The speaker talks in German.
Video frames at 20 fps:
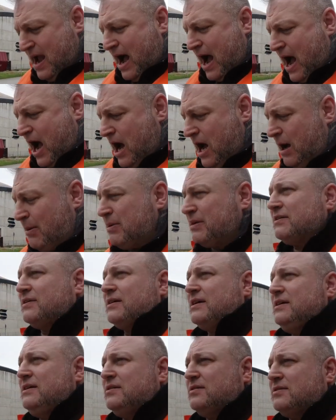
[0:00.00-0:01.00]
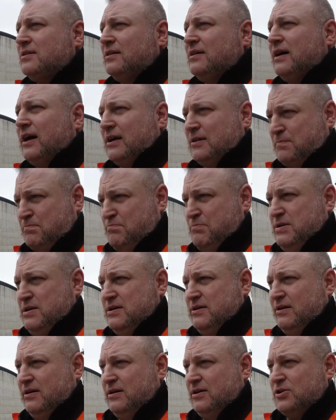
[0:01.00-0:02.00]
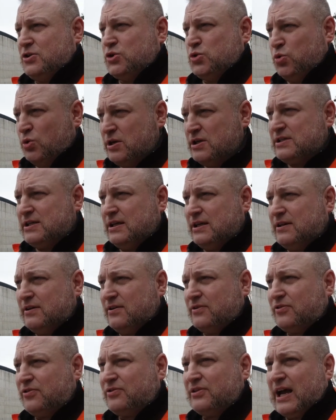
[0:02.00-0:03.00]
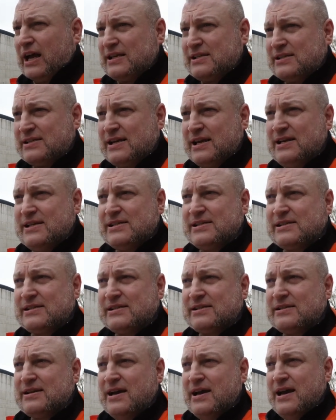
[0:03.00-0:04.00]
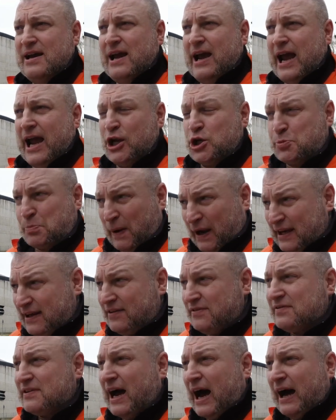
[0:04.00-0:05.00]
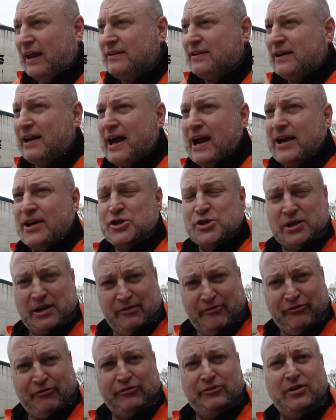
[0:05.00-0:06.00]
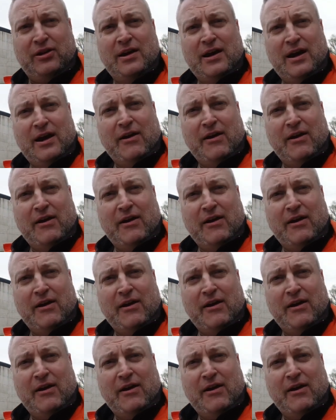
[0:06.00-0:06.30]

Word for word: aber der Richter hat mir zugesichert, dass es entsprechend der Anklageschrift